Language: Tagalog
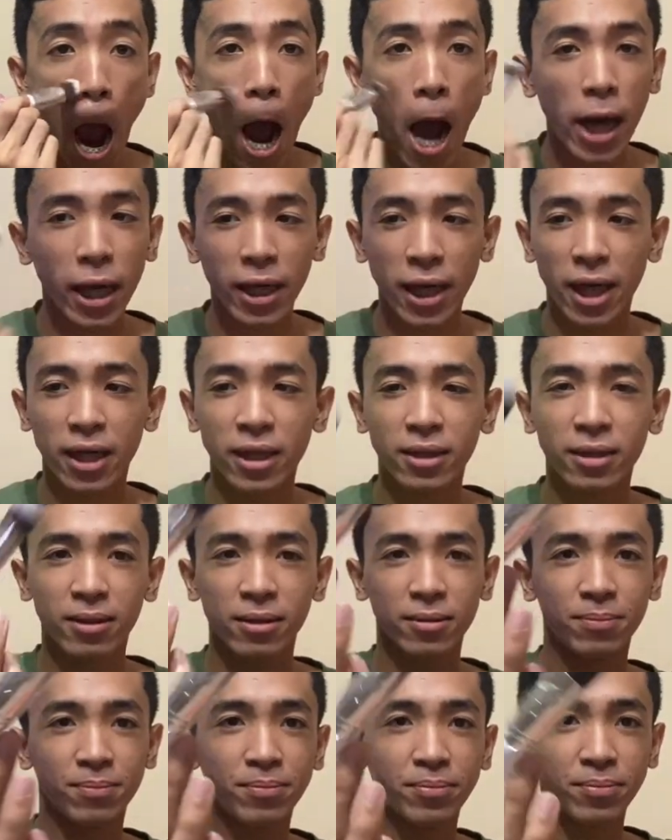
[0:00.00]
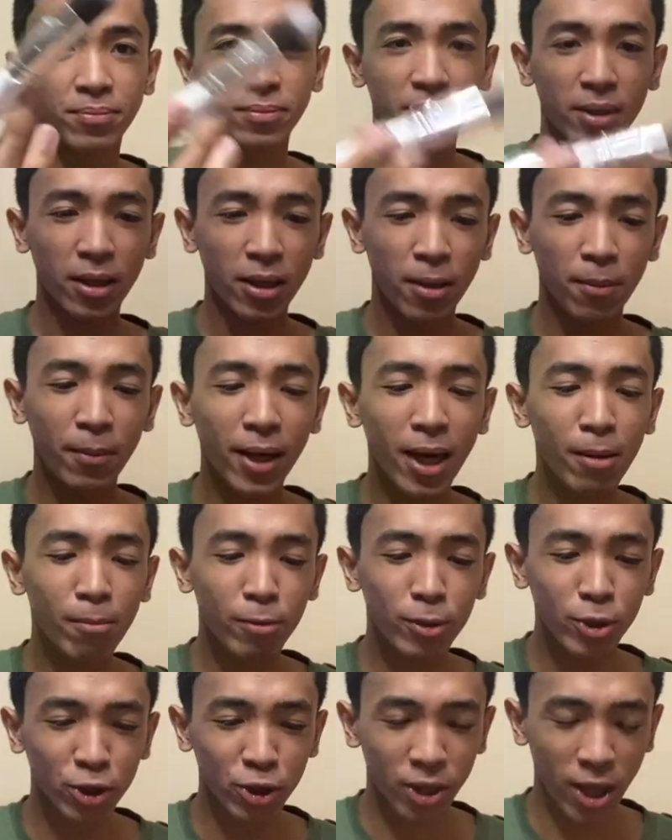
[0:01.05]
Ayan.
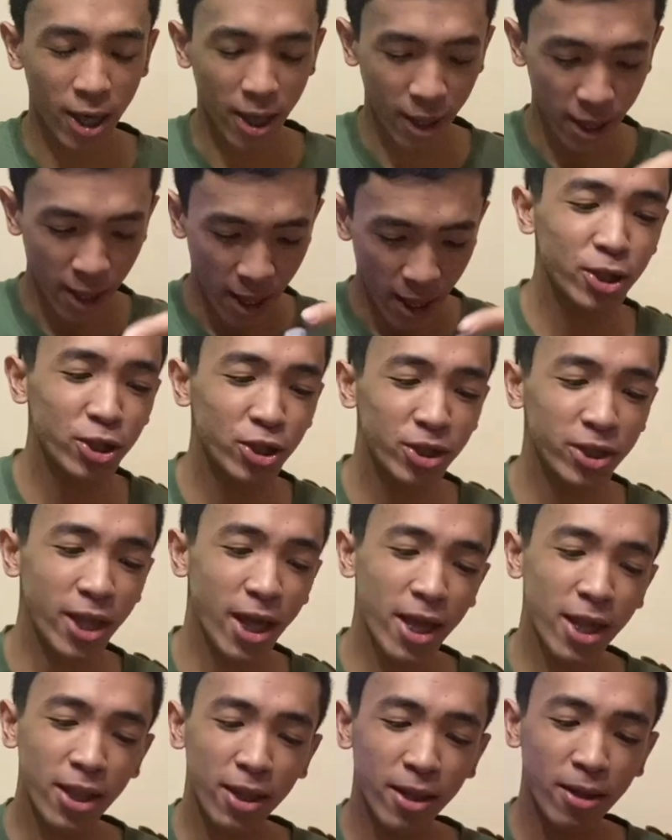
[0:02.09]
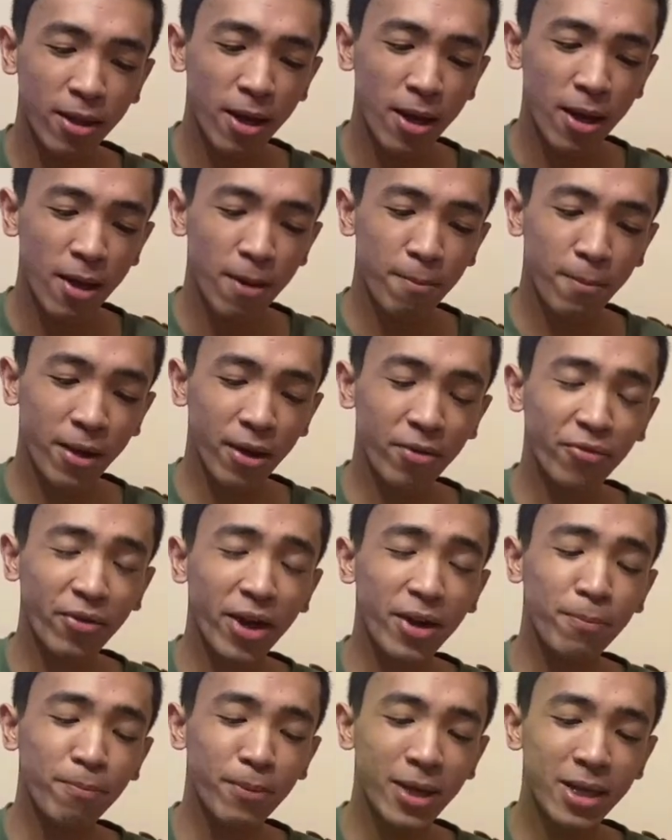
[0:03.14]
Malambot siya. Then, may
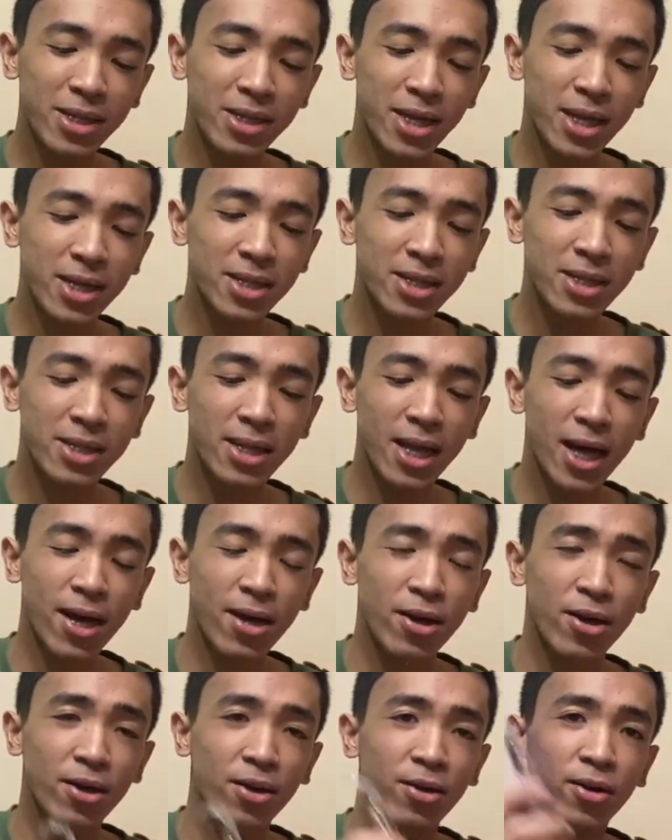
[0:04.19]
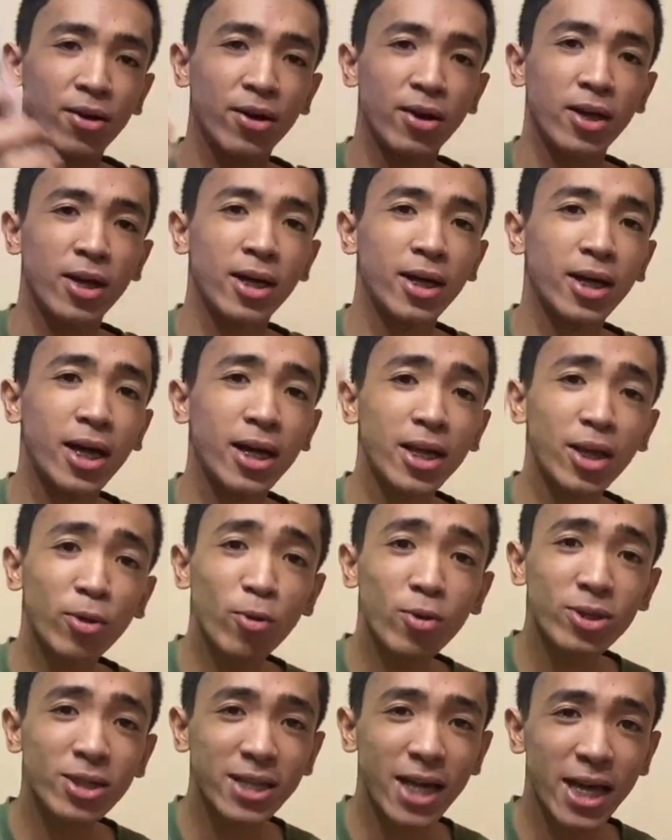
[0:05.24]
5 pieces na
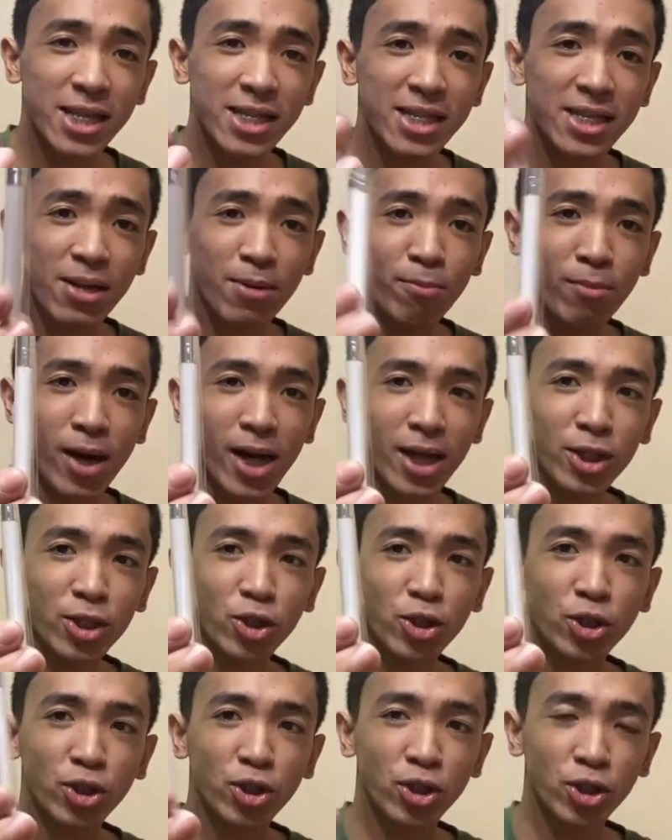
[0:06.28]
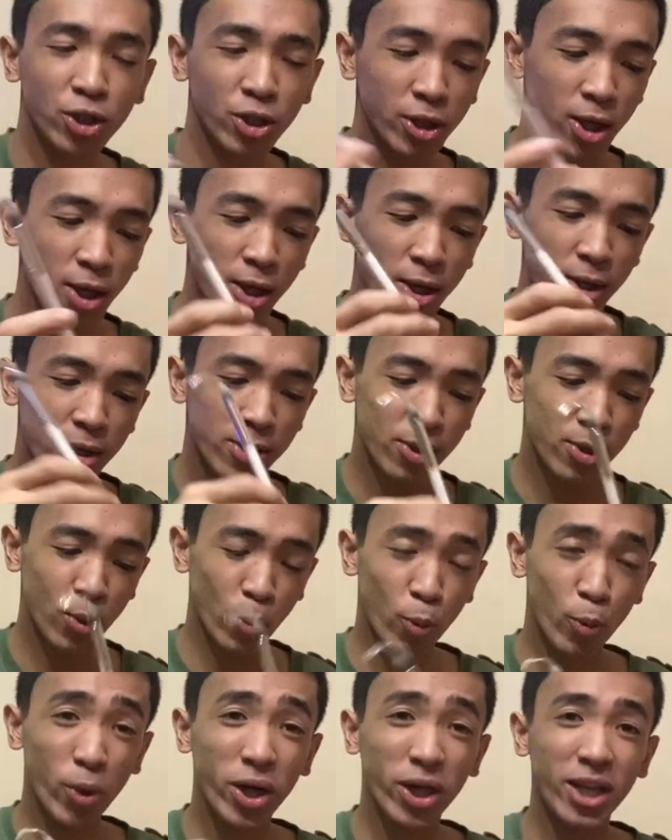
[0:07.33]
ganitong size na brush.
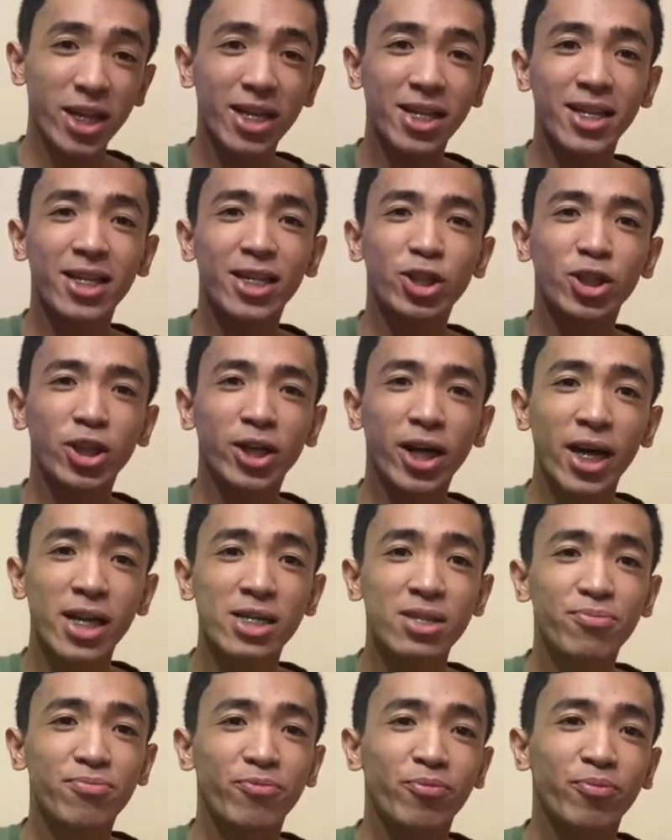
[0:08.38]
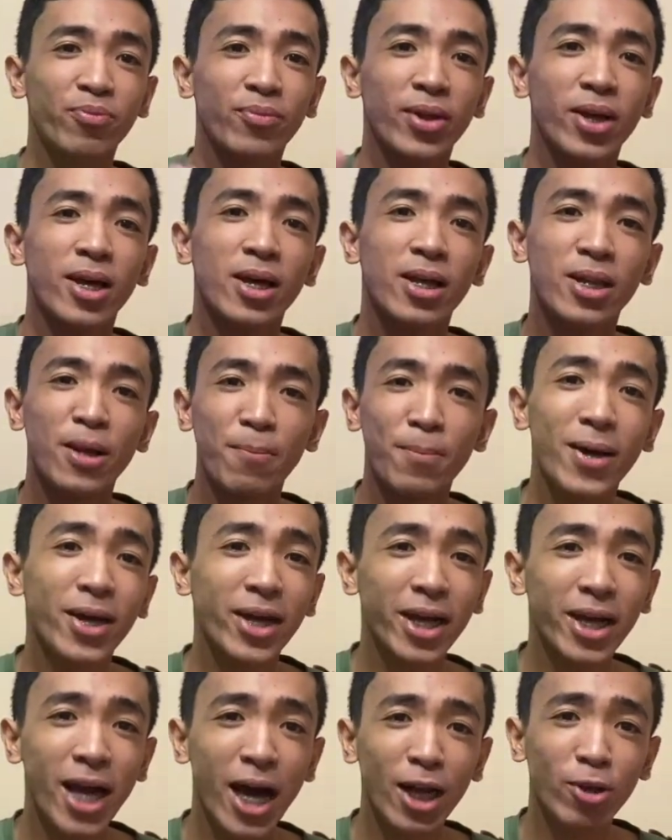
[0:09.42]
So, worth it na siya guys na
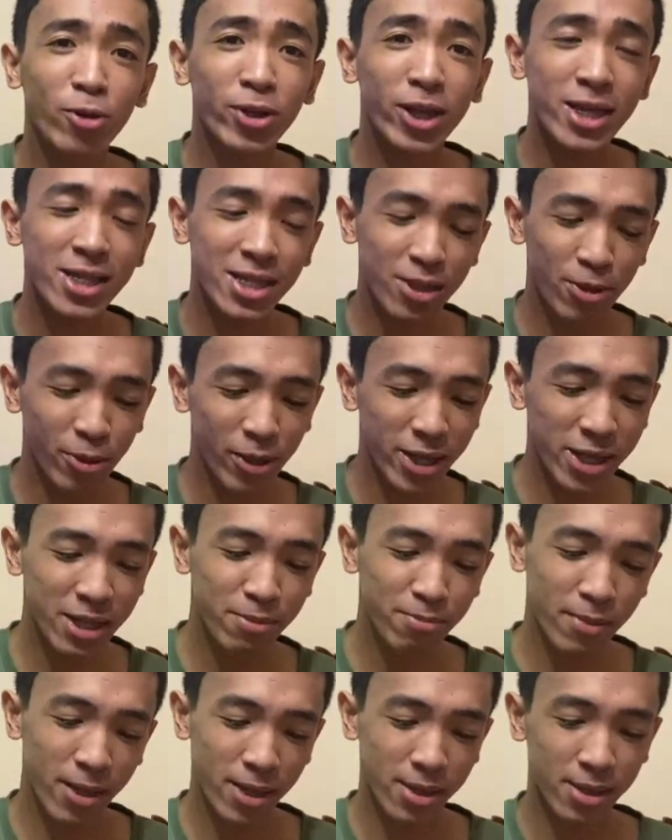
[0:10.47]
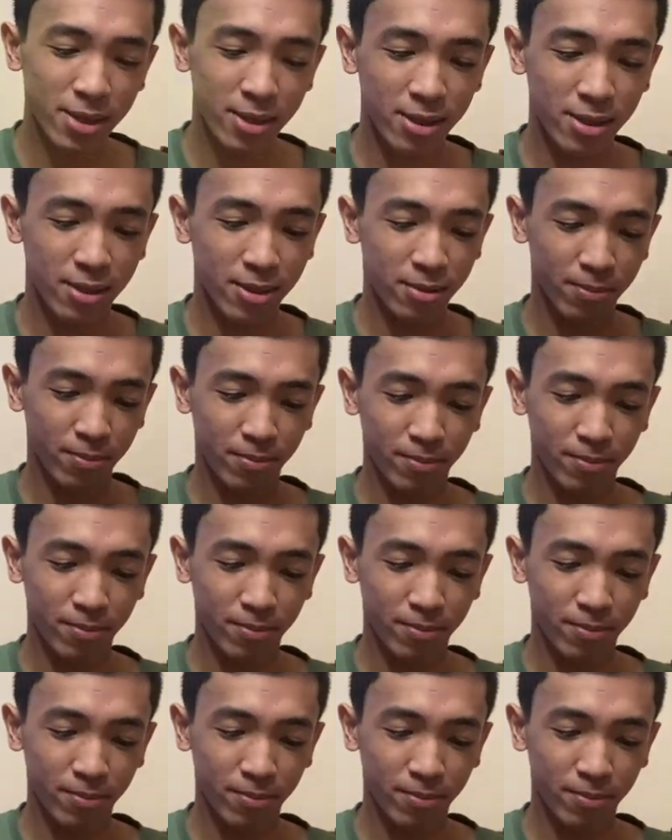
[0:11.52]
pangregalo this Christmas.